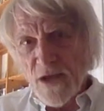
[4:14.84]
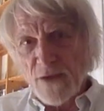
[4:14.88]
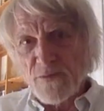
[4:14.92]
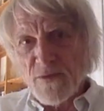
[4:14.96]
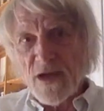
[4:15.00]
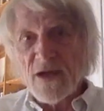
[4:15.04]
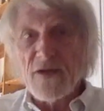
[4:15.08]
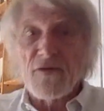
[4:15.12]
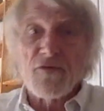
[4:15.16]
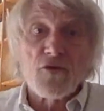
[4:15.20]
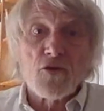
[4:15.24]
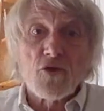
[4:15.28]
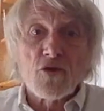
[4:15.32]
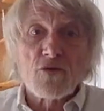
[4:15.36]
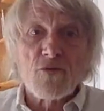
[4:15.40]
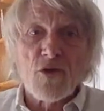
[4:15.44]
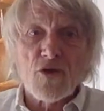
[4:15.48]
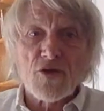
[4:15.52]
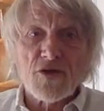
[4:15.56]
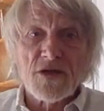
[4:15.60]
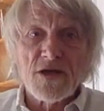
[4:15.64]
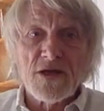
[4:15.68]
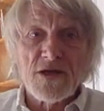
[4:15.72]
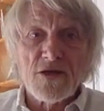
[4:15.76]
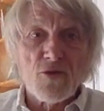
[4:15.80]
eh bien il faut
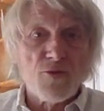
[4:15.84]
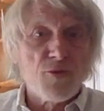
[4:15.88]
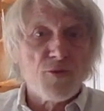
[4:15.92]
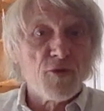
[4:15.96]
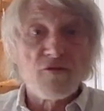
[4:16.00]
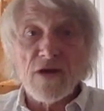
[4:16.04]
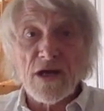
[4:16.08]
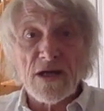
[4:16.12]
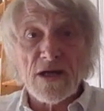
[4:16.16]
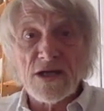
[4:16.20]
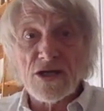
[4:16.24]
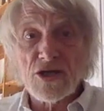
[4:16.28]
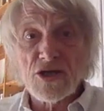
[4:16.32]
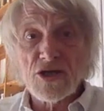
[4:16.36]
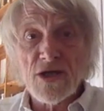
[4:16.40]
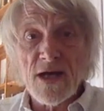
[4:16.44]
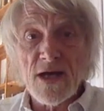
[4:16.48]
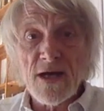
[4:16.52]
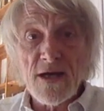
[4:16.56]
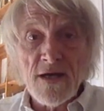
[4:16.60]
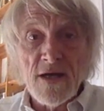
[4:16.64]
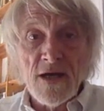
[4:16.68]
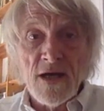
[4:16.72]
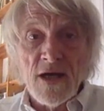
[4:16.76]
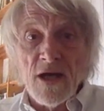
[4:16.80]
augmenter le pouvoir
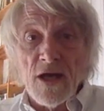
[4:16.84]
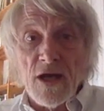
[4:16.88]
d'achat,